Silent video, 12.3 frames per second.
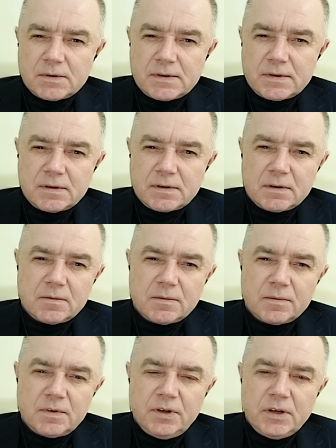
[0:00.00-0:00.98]
с
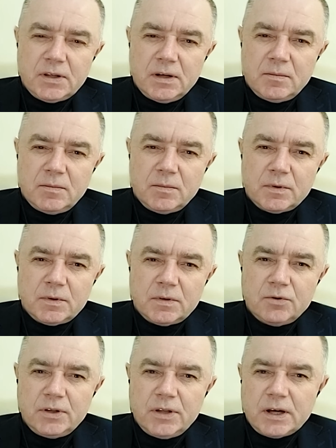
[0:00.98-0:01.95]
двигателем,
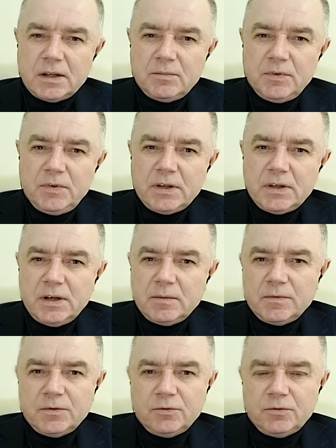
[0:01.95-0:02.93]
двухтактным
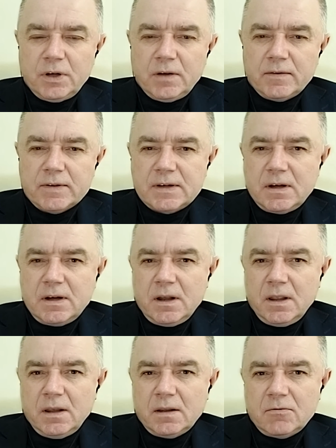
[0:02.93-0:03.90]
двигателем внутреннего
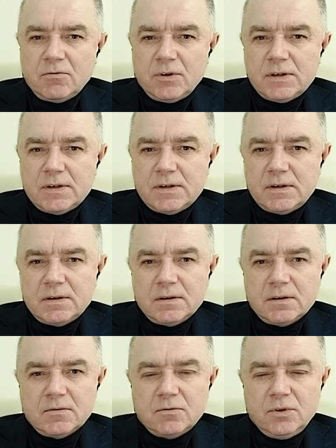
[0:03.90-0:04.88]
сгорания, то есть
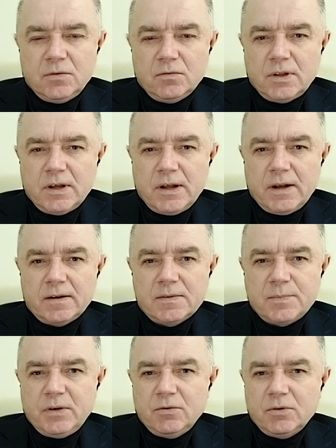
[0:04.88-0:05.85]
у него
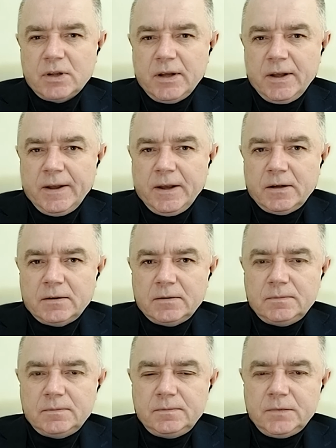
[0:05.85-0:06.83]
дальность полета
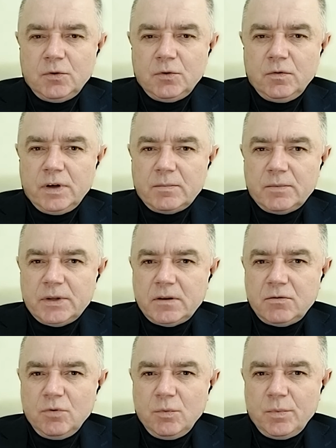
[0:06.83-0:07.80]
до
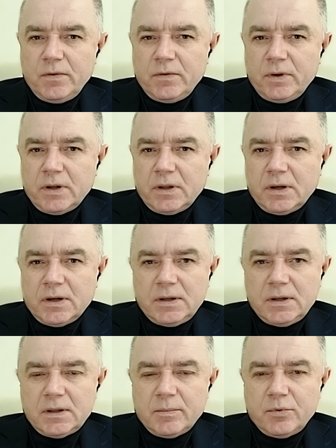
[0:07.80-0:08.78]
выработки топлива, она
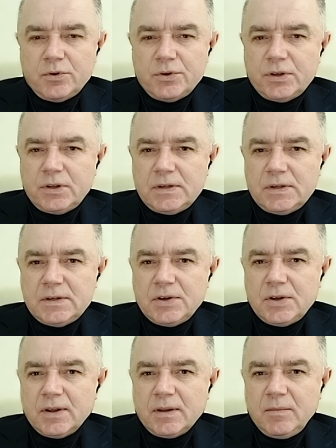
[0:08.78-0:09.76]
где-то больше
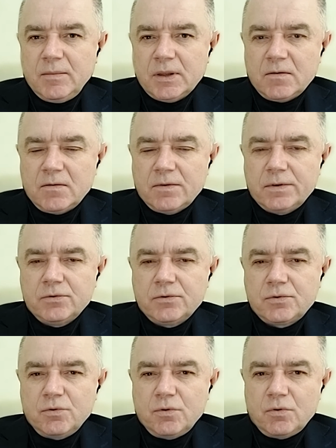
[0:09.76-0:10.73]
тысячи километров в одну
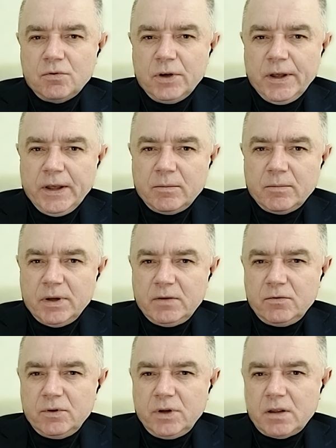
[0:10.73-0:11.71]
сторону.
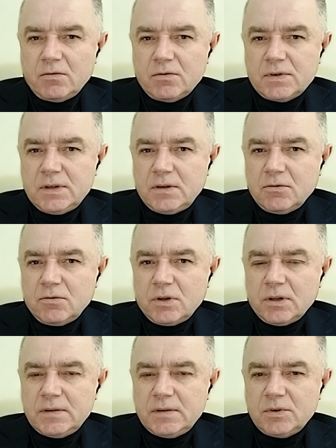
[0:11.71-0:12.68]
Боевой радиус где-то
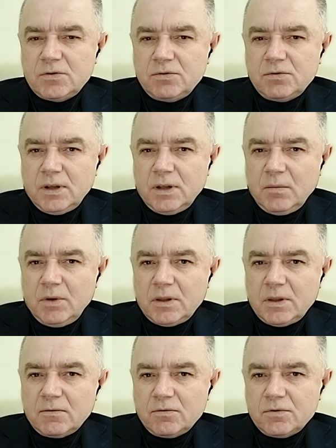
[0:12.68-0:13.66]
около 700
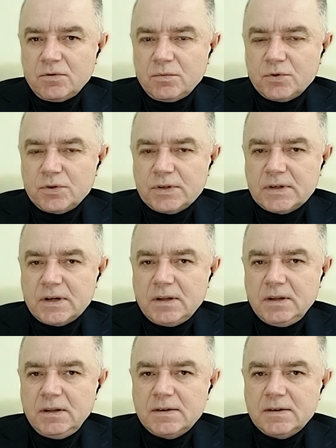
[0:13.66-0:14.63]
километров, то есть он может
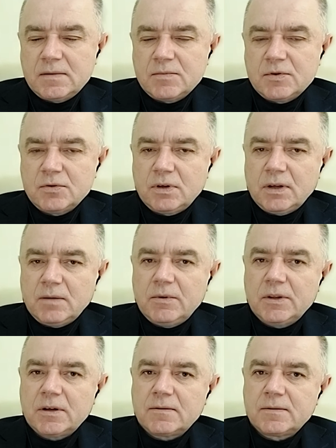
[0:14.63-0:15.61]
сходить за 700
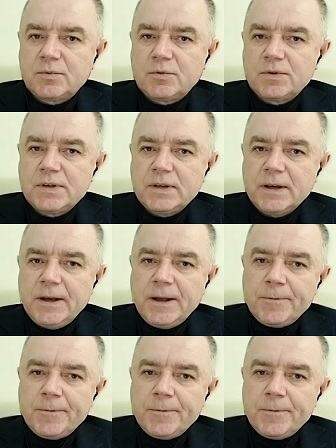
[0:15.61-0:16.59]
километров, сбросить
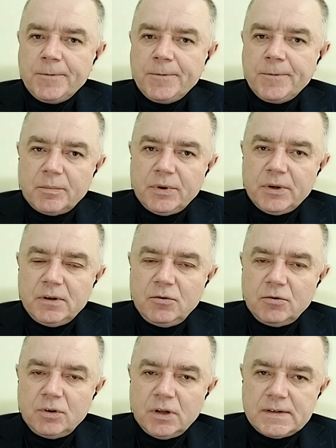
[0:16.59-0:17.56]

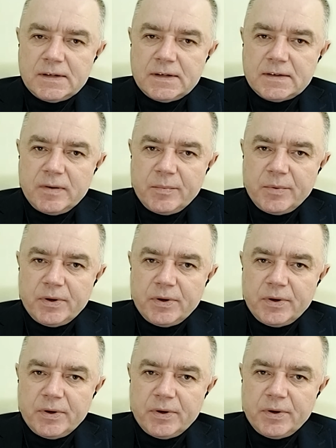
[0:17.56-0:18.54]
определенные средства
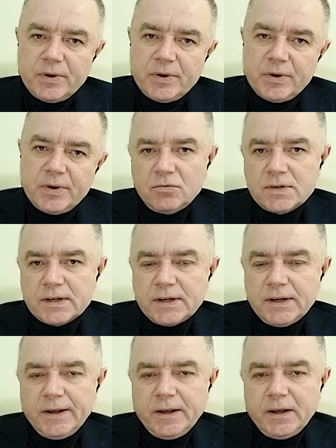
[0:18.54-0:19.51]
поражения и
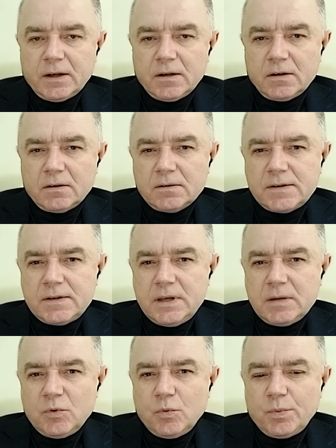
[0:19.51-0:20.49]
вернуться. Э,
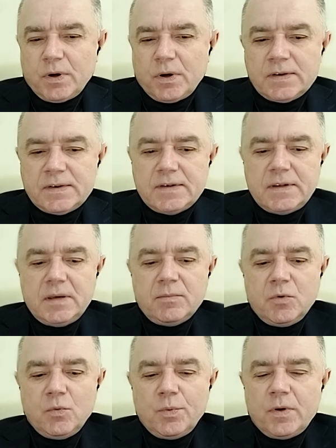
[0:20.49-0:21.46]
система, упра...
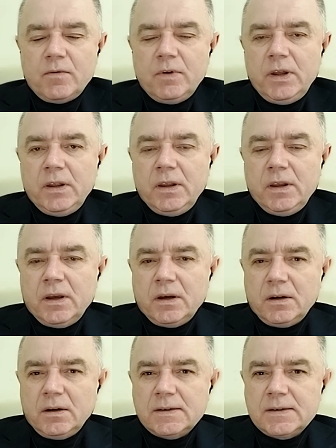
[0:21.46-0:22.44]
система управления
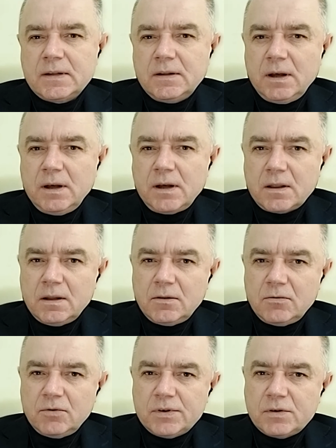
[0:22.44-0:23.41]
э, стандартная,
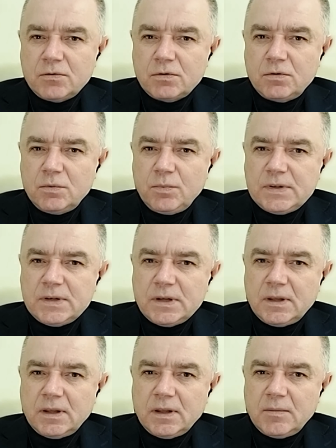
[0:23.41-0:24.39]
то есть
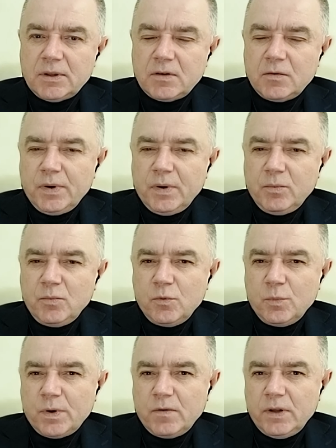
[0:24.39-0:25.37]
100-150 километров прямого
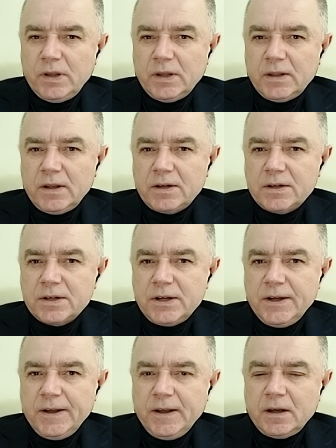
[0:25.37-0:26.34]
управления.
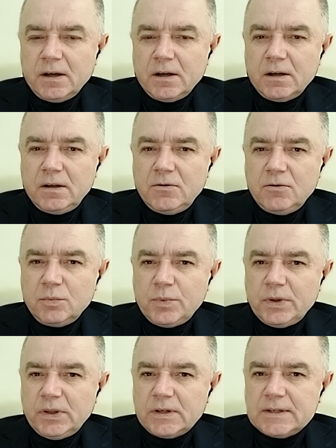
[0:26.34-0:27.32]
Дальше э, идет
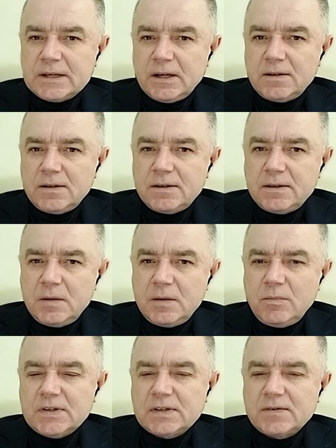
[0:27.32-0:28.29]
по инерциальной
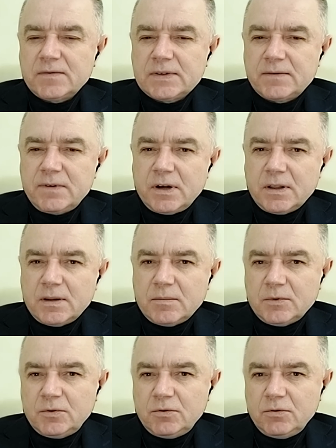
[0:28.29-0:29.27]
системе с
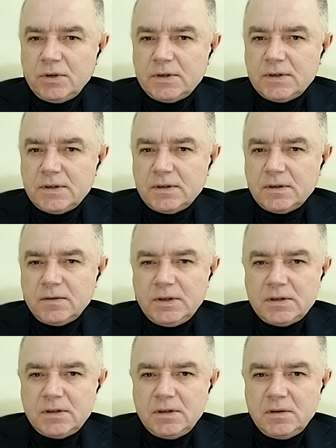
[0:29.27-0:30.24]
возвратом. То есть
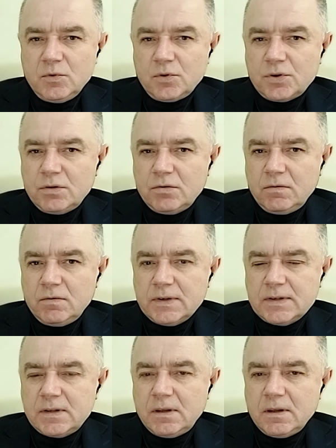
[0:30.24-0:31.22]
нести может до
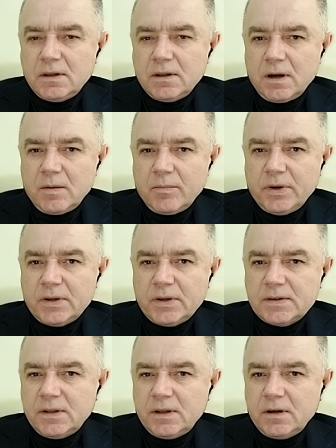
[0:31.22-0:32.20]
20 килограмм
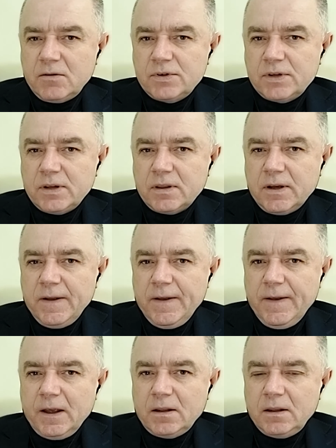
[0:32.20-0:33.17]
полезной нагрузки. Это
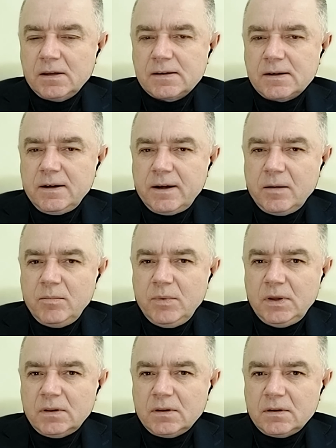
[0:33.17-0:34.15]
несколько
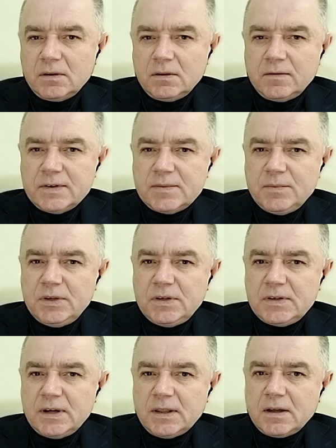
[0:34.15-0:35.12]
мин,
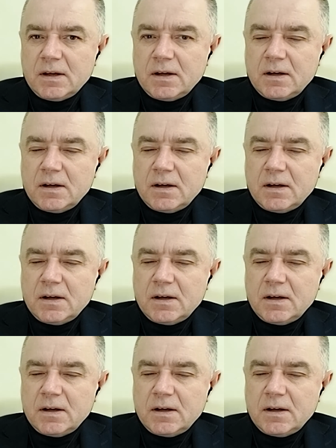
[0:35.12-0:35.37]
80